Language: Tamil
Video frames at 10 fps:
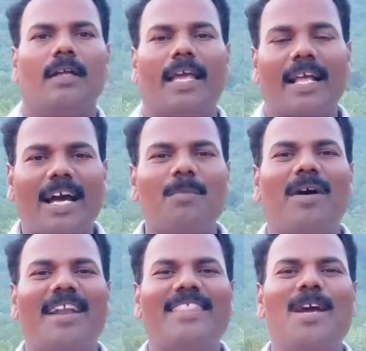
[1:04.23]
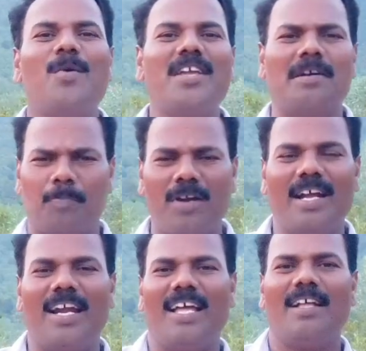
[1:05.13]
எனக்கு அன்பான தேவடைய
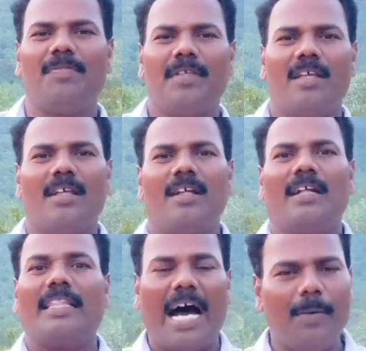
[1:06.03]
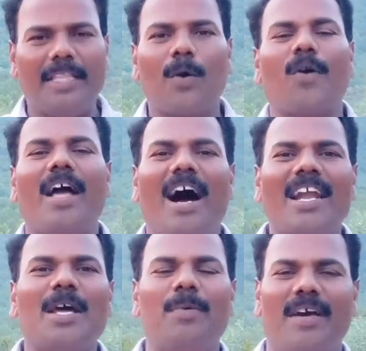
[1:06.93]
பிள்ளைகளை தாவிதை கூட
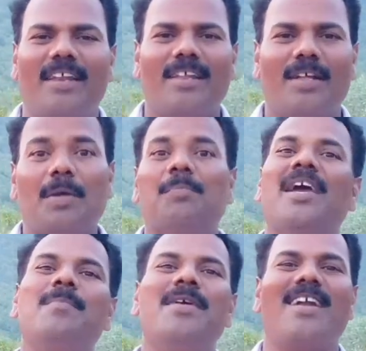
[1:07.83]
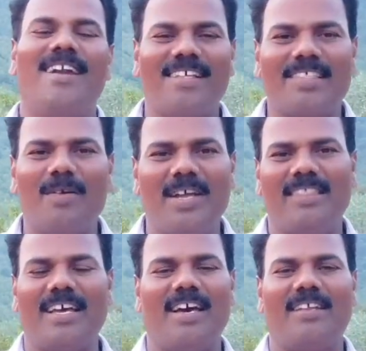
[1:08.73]
ஆண்டவர் மேன்மையான இடத்துல
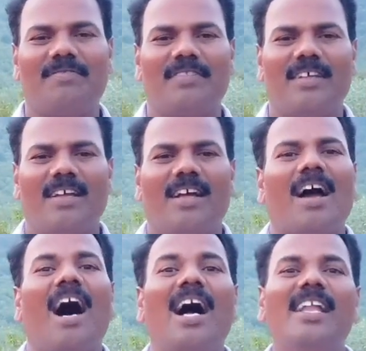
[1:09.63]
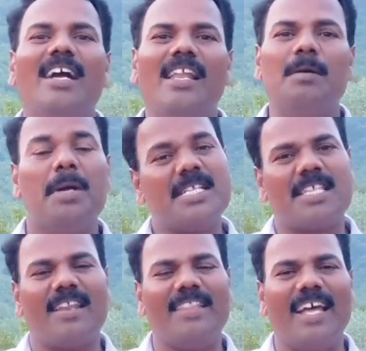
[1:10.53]
வைத்தார் ஆடுகளை
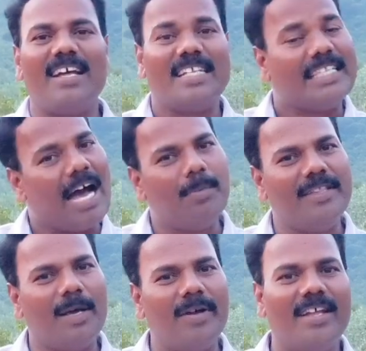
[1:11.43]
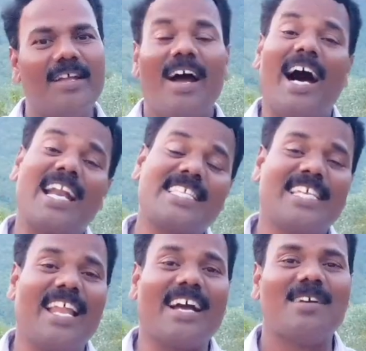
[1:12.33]
மேய்ச்சிருந்த தாபீதவை
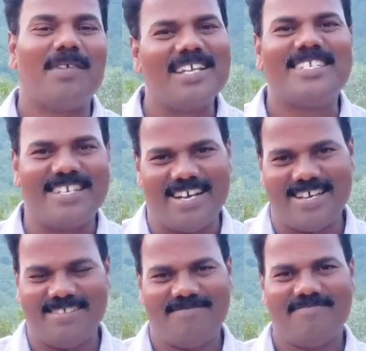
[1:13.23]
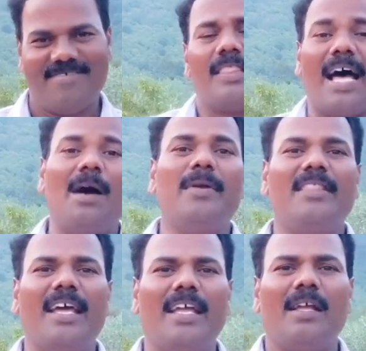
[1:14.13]
அரசனாக மாற்றினார்
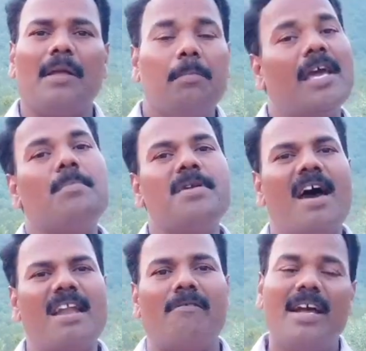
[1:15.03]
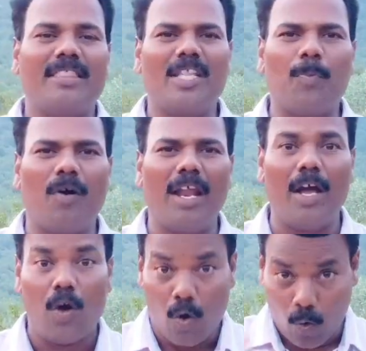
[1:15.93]
தாபீதை மேன்மையான வைத்தது போல
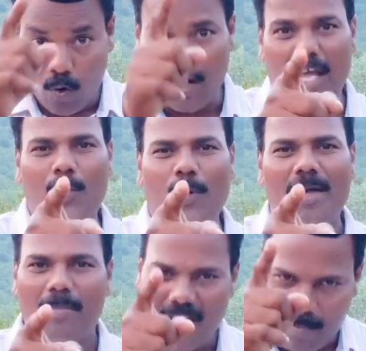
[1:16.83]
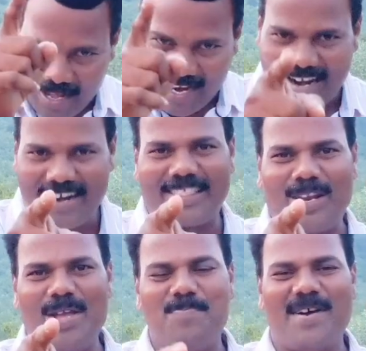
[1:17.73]
உங்களை கூட மேன்மையாக இடத்துல
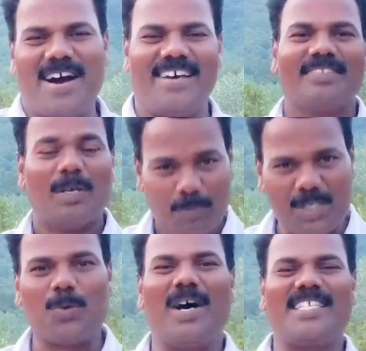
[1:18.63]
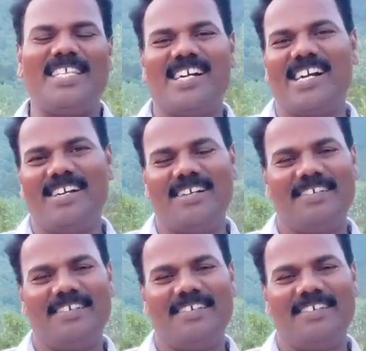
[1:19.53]
வைப்பார் விசுவாசியுங்கள்